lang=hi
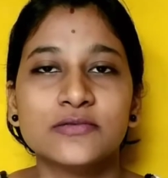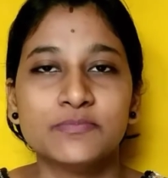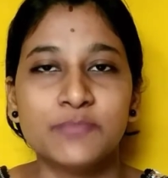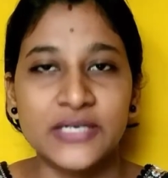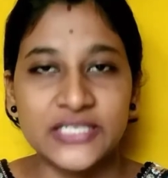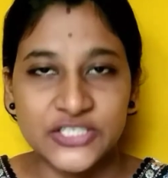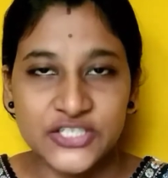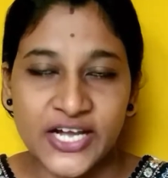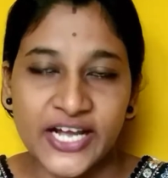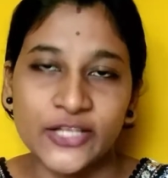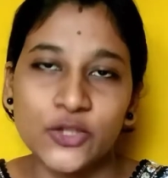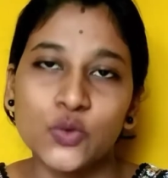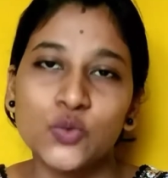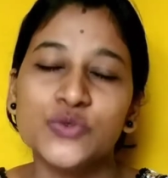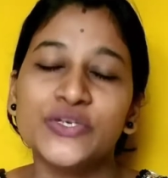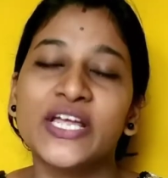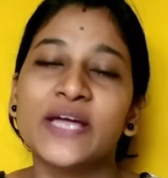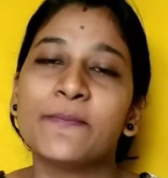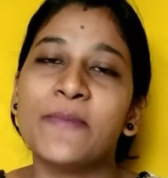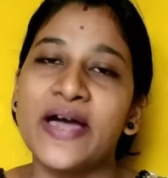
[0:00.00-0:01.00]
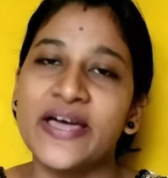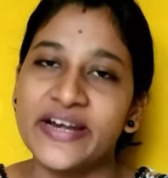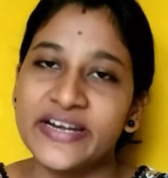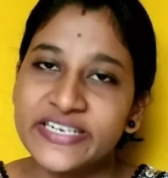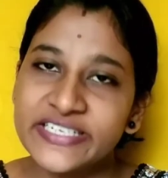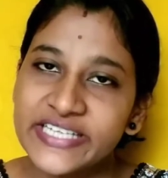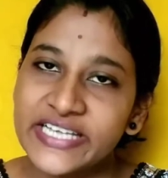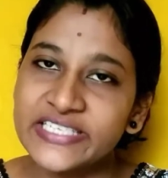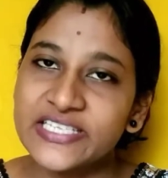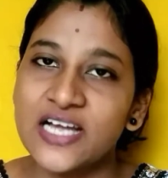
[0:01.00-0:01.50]
बच्चा है तो उनके
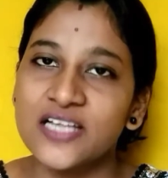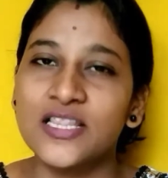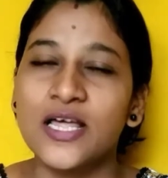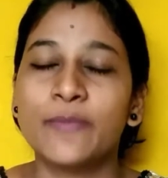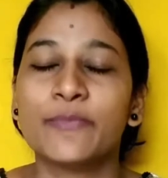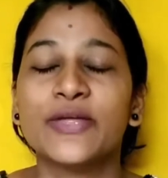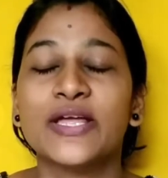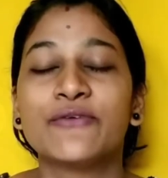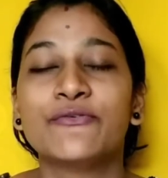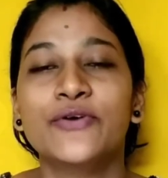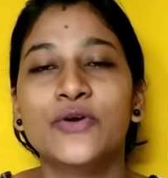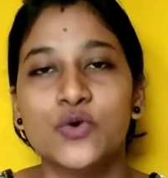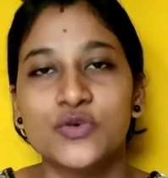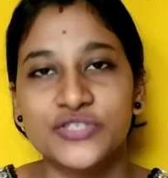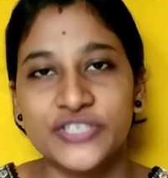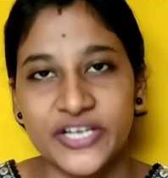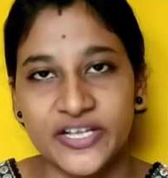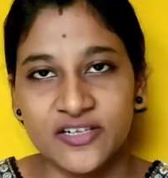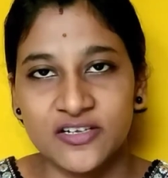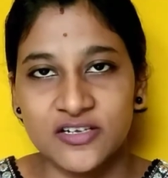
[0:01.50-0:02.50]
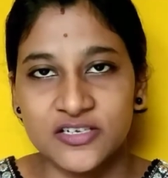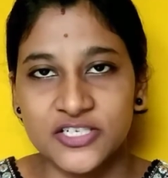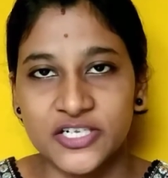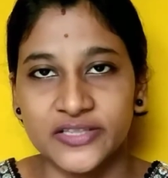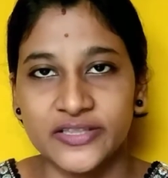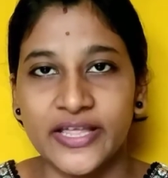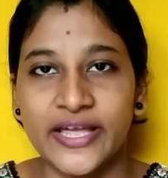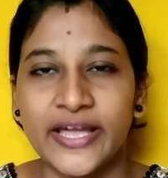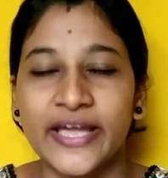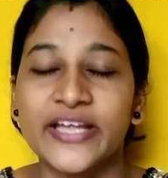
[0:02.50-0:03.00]
पेरेंट्स के साथ आप ये वीडियो शेयर कर
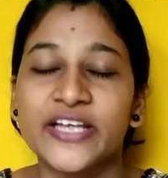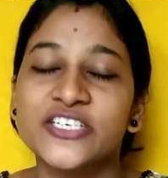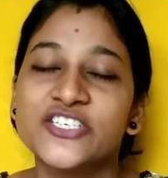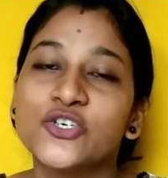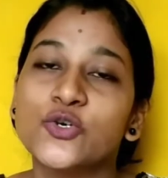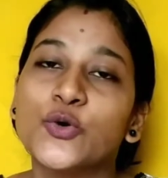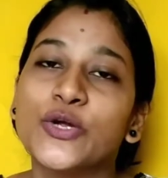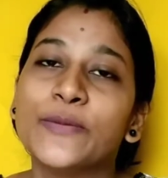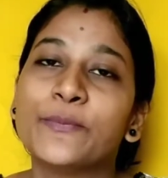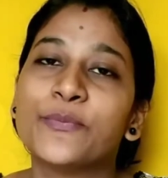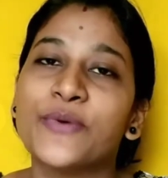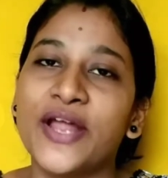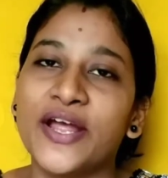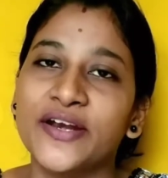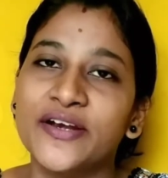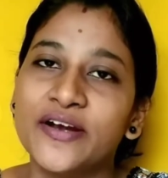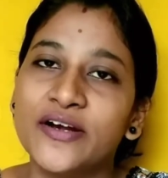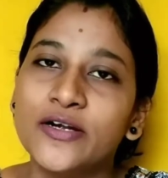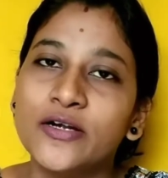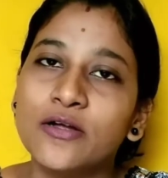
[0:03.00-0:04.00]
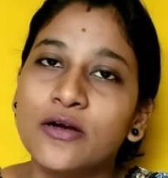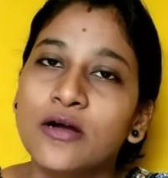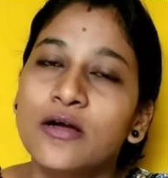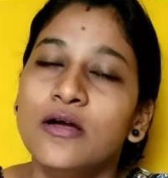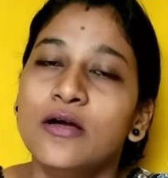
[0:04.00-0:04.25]
सकते हैं या जो कोई प्रेग्नेंट